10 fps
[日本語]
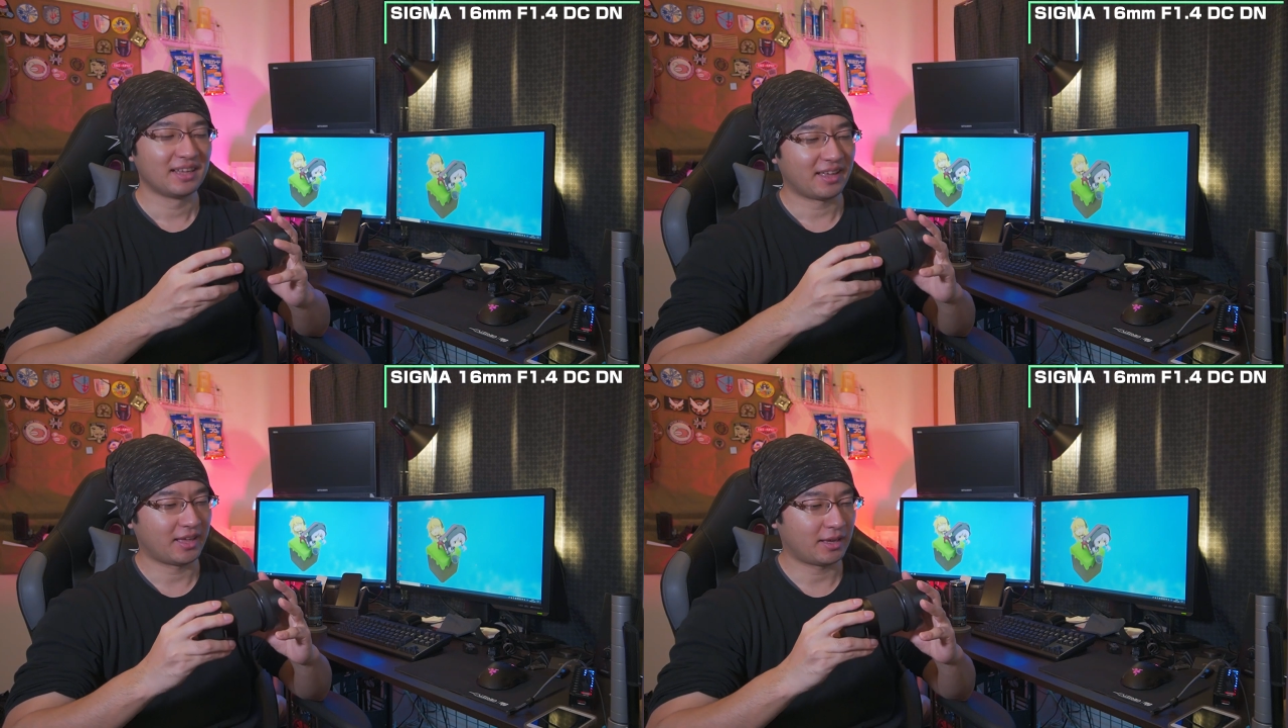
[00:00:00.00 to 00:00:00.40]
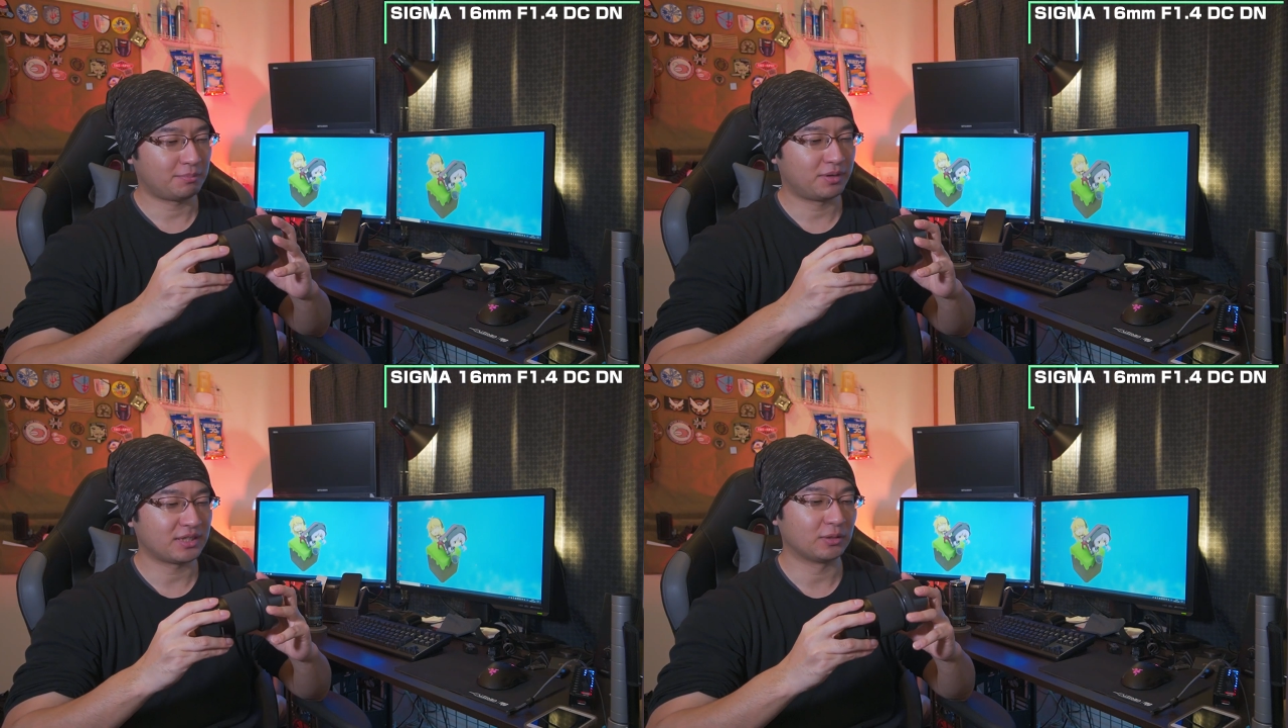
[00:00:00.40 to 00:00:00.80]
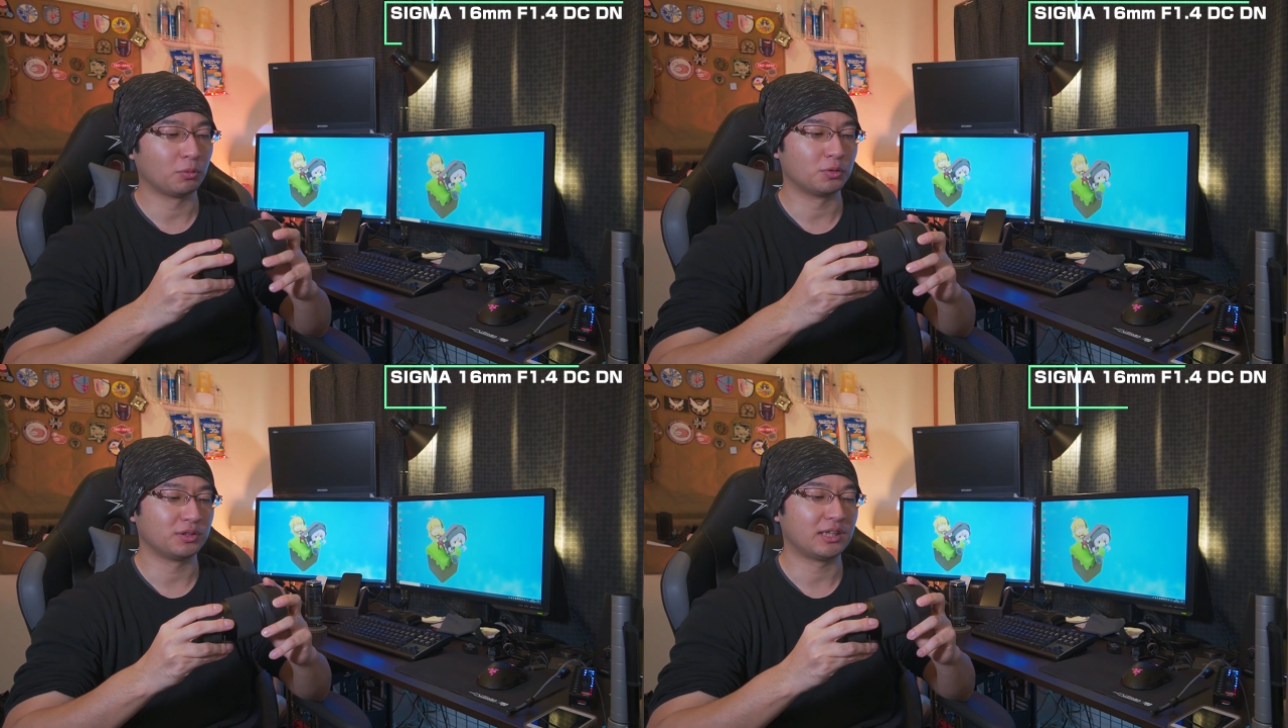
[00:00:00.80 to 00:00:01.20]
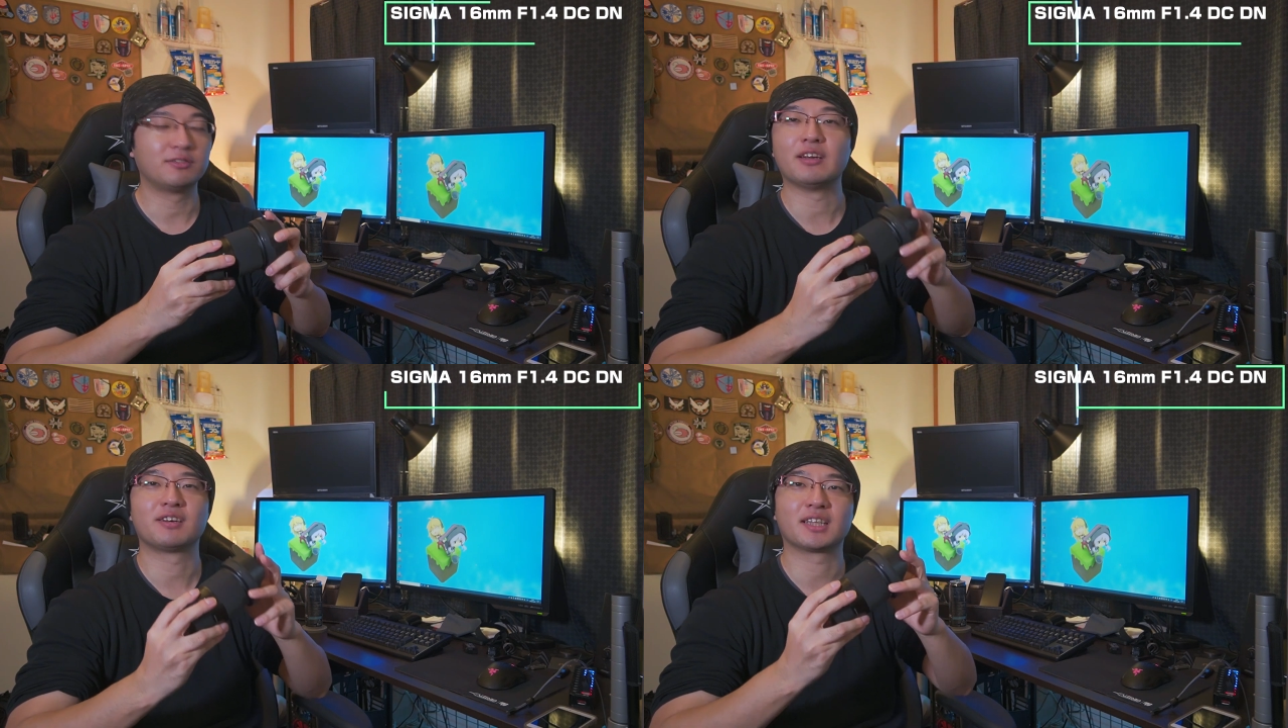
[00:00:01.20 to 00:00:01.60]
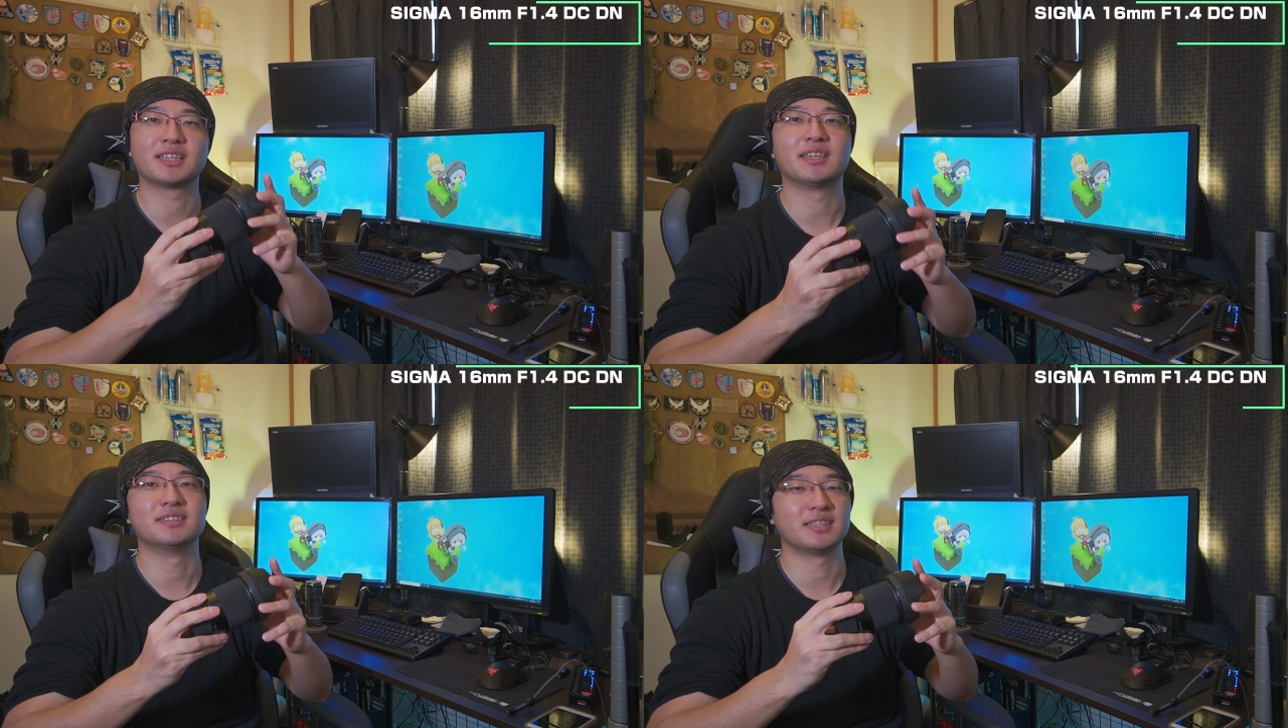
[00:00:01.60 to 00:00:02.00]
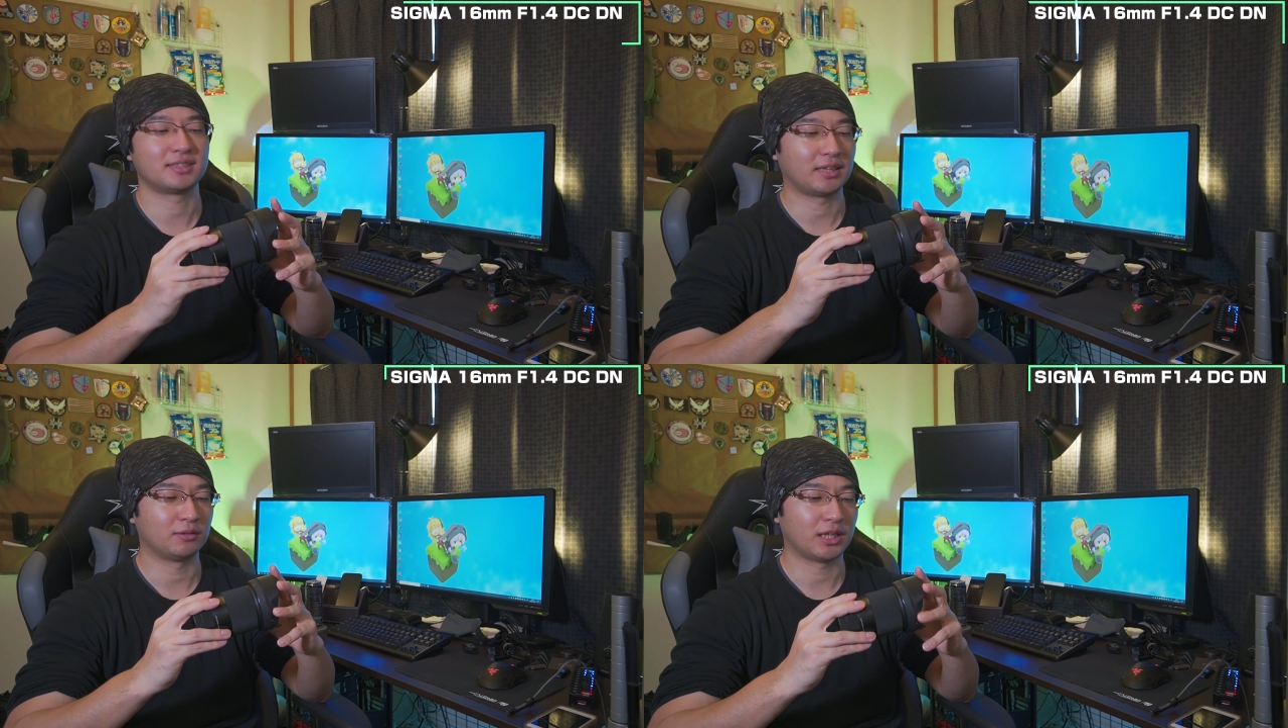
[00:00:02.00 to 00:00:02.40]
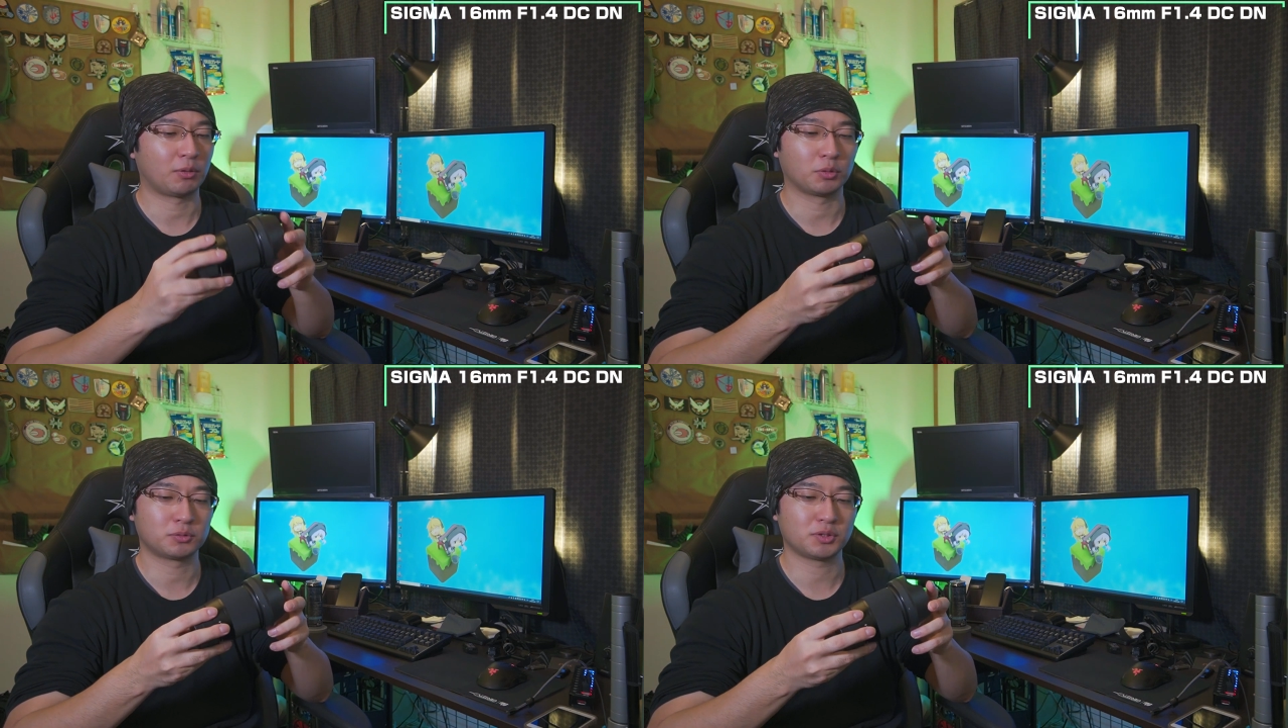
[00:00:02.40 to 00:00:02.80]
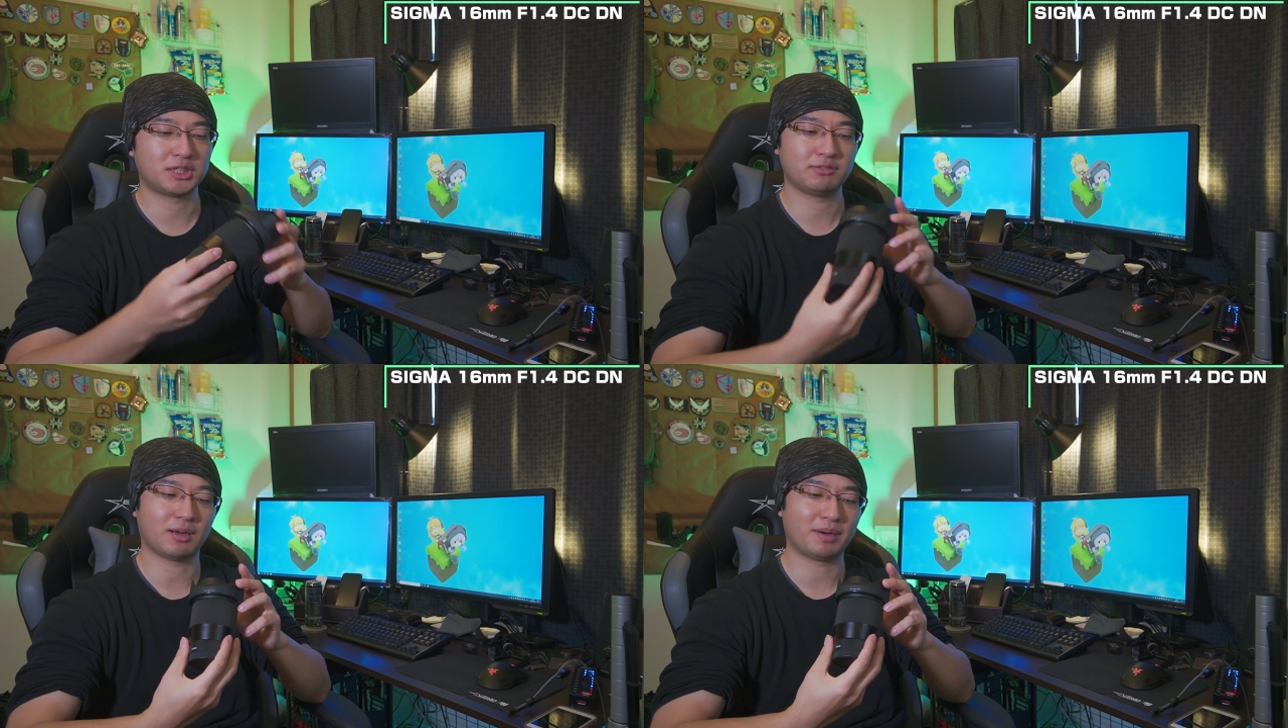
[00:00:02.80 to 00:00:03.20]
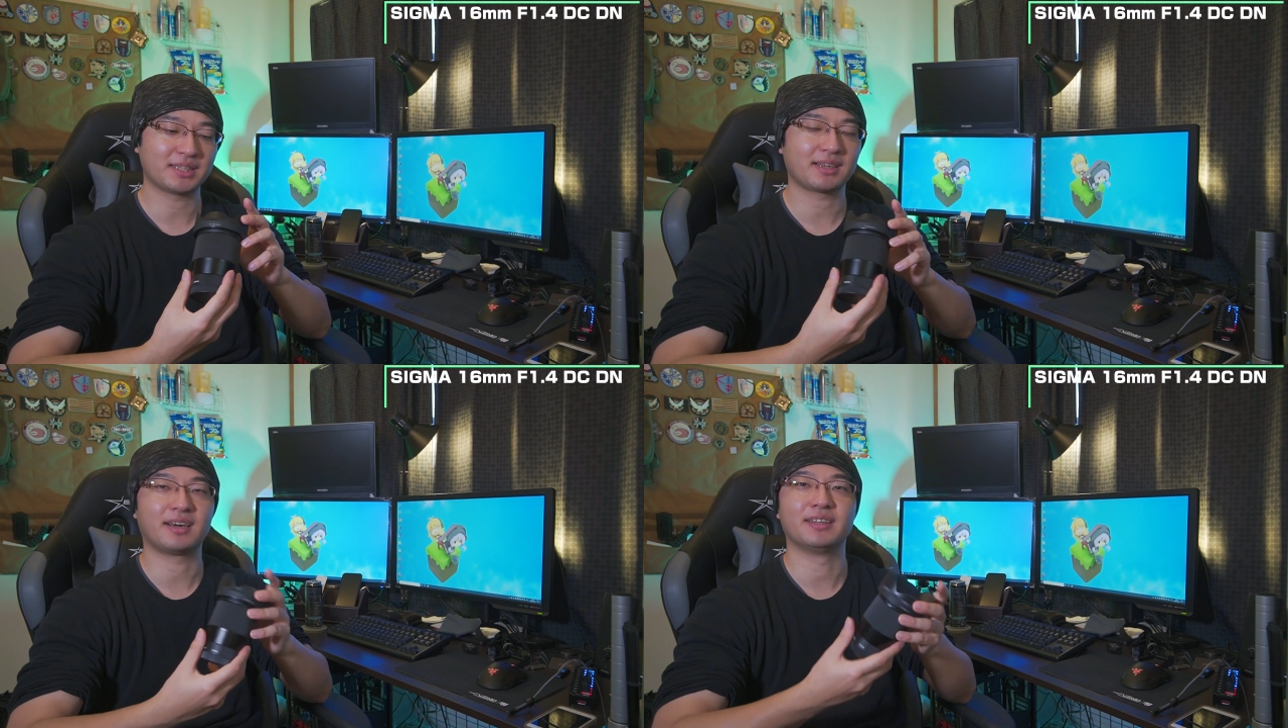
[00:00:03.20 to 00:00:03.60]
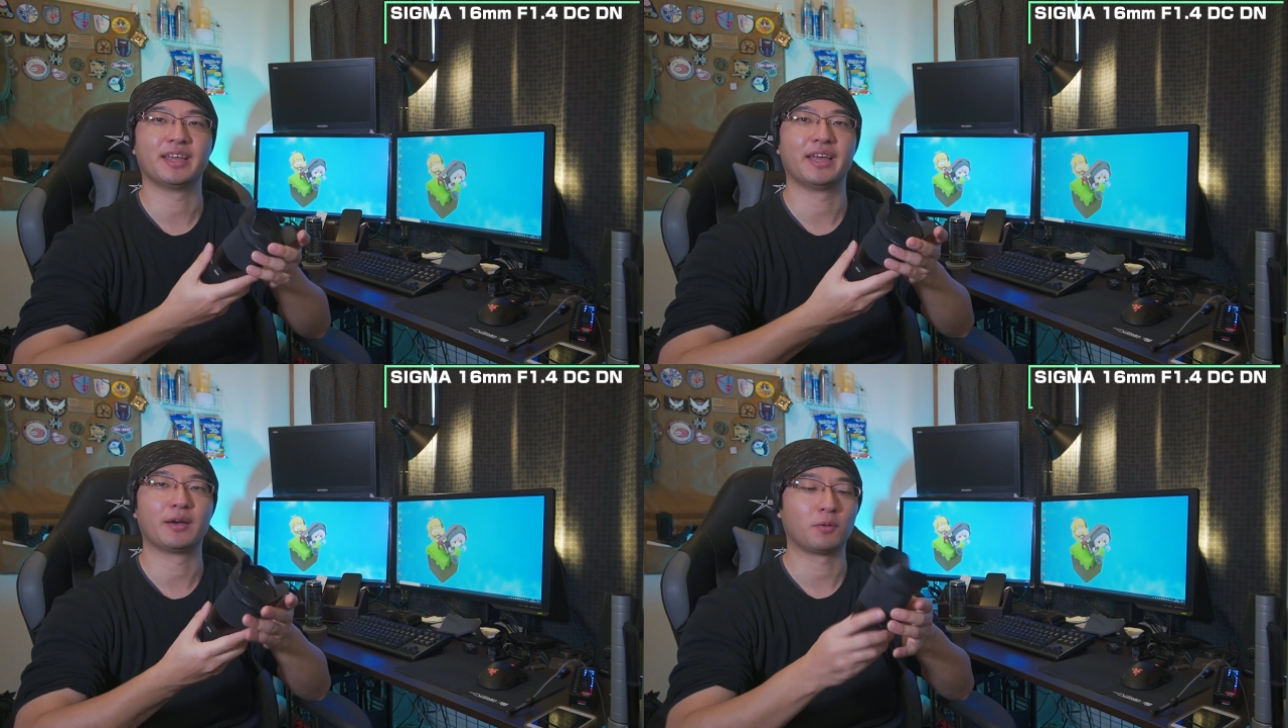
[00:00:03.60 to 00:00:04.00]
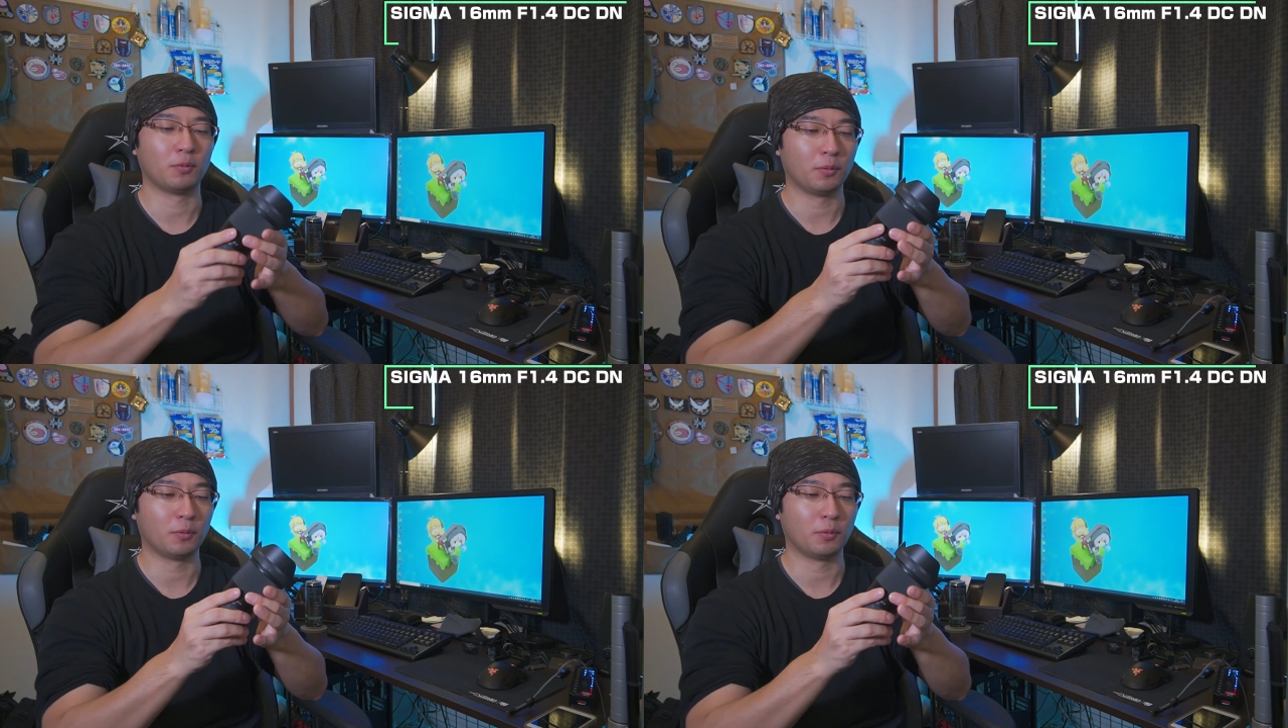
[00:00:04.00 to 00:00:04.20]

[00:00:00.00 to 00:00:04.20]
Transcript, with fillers: えー、プレゼント送ってくれる方なんですけどね、今年はまさかね、こ